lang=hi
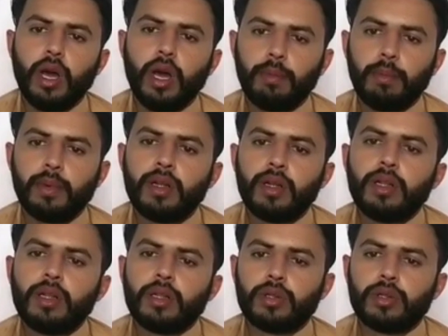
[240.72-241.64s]
आप
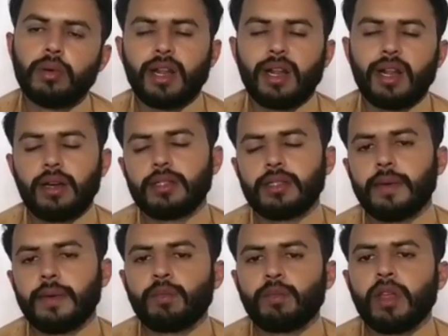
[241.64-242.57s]
दोबारा आ जाएं
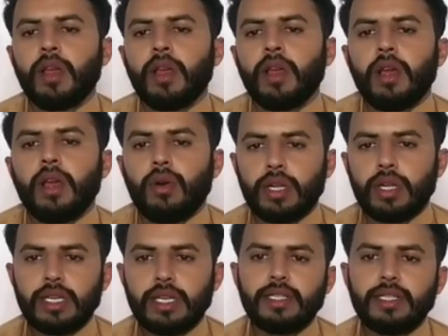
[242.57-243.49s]
और
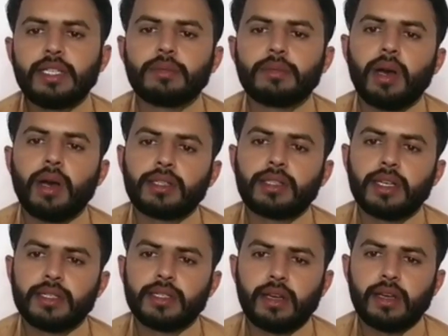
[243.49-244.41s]
किसी से इस बात का
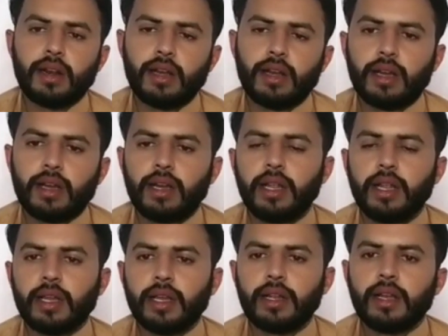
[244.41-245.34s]
ज़िक्र ना करें
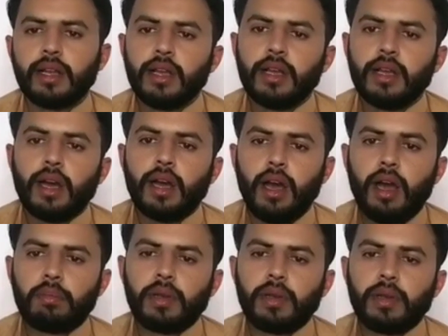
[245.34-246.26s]
लेकिन
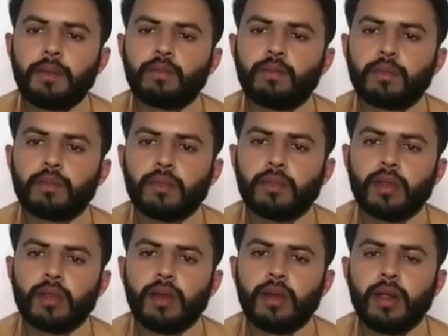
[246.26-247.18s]
आपने
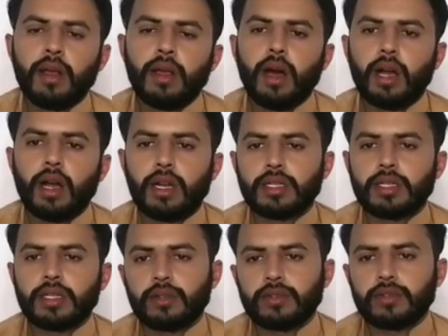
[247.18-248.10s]

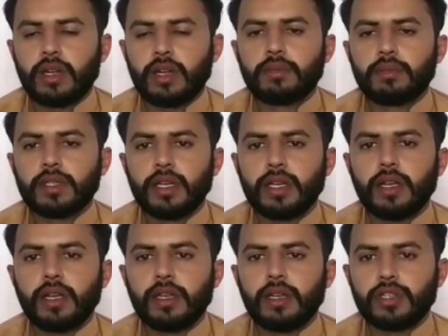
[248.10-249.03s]
अकलसलाम से
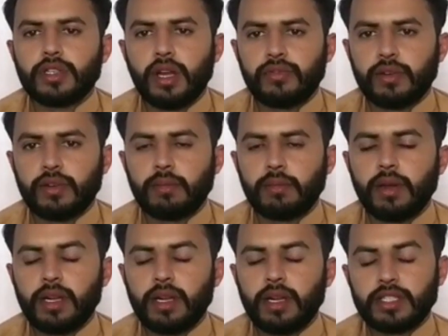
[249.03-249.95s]
ये इर्शाद फरम
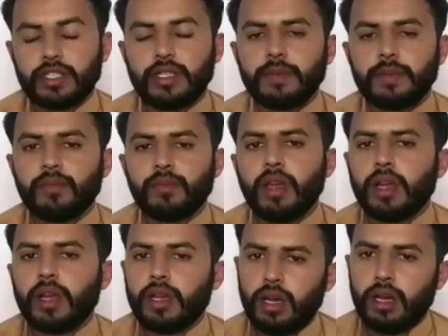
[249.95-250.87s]
अर्ज़ की
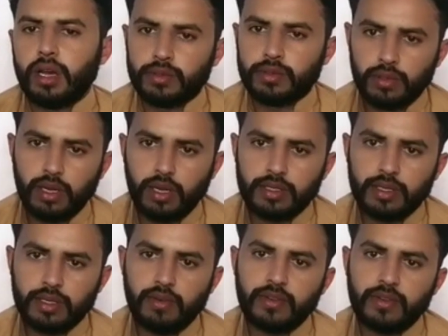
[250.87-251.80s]
या रसूल
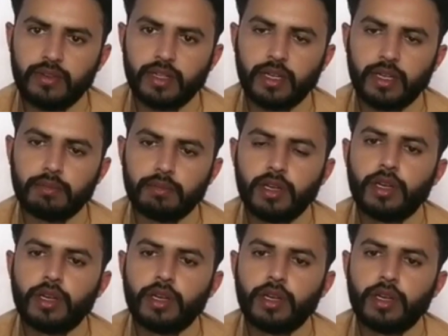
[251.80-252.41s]
वसम